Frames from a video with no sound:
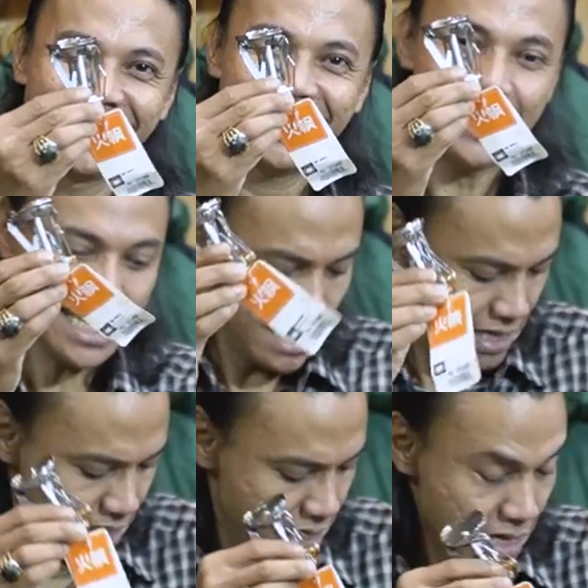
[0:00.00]
si
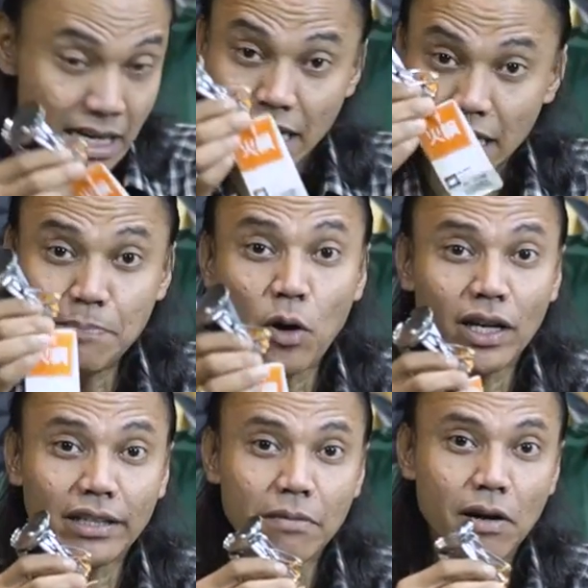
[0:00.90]
ini
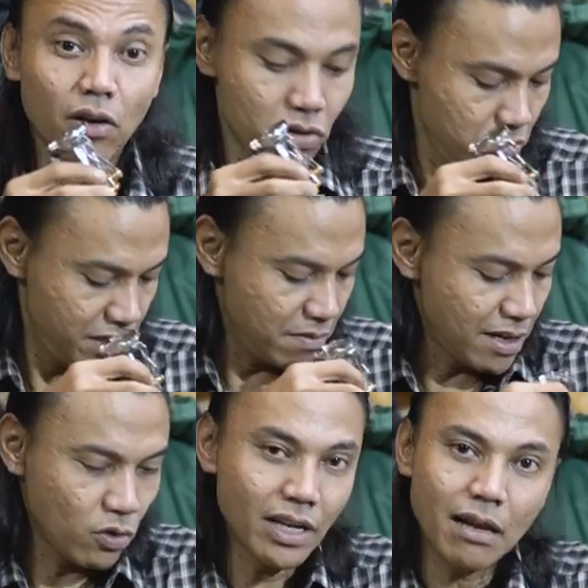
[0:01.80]
pocket table loh bisa
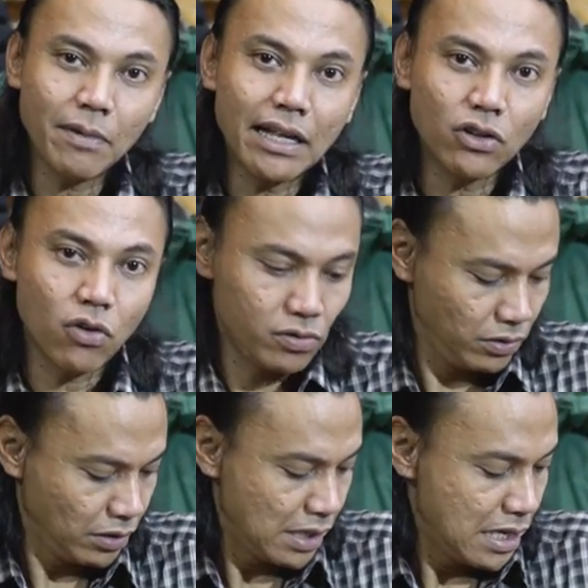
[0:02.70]
masuk ke dalam kantong
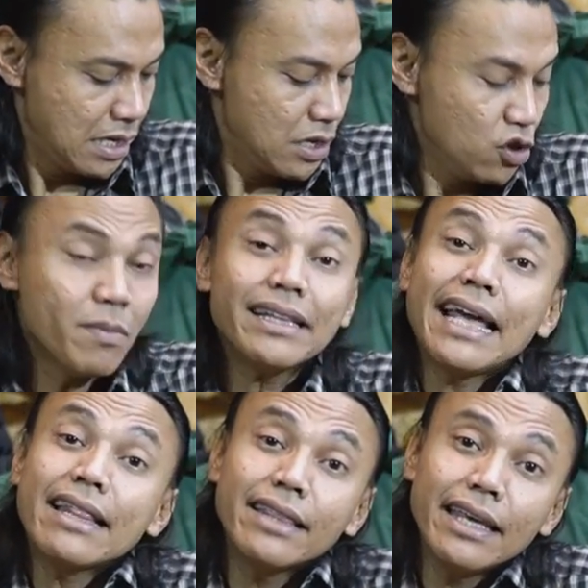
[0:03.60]
cuma
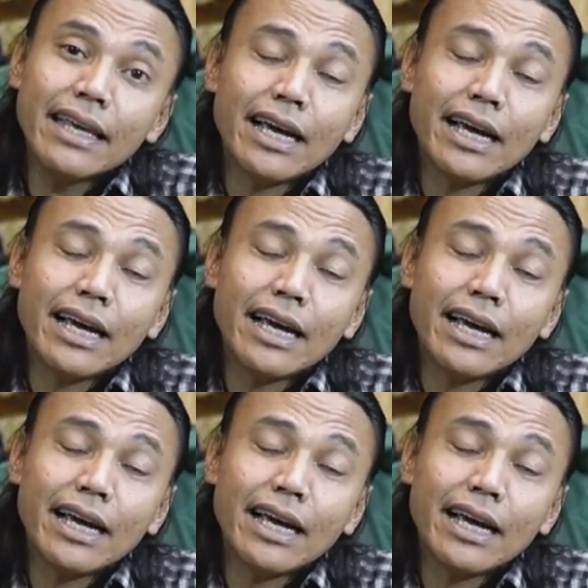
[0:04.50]
hati-hati